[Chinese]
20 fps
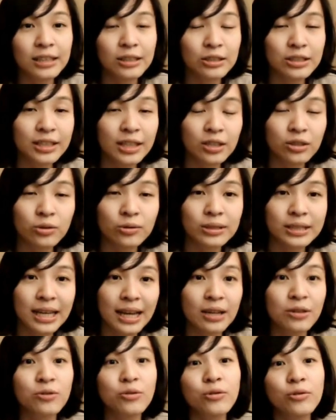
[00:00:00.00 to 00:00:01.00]
借由
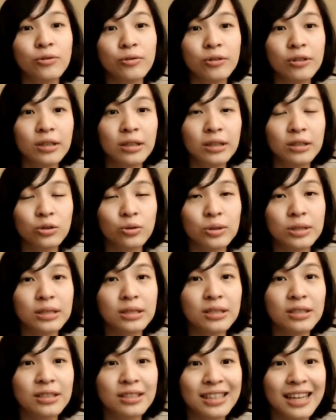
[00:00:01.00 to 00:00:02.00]
参与，就是
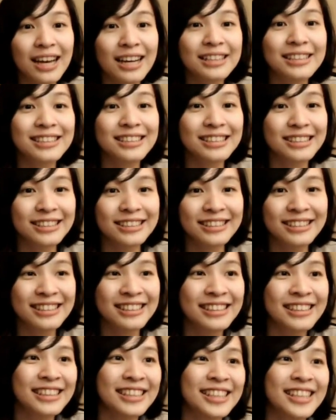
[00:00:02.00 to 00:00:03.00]
你看这个，
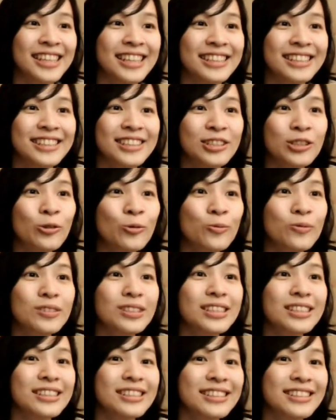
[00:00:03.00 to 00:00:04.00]
呃，供这
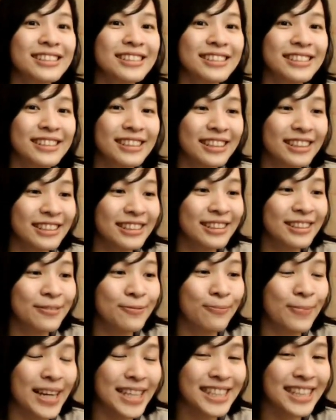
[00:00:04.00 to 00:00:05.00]
个
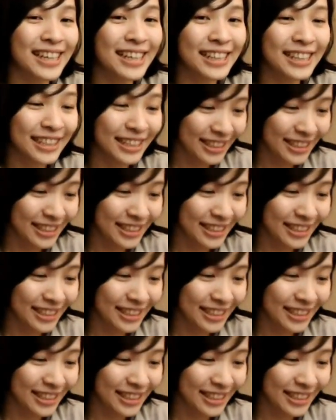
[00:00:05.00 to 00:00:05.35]
买菜，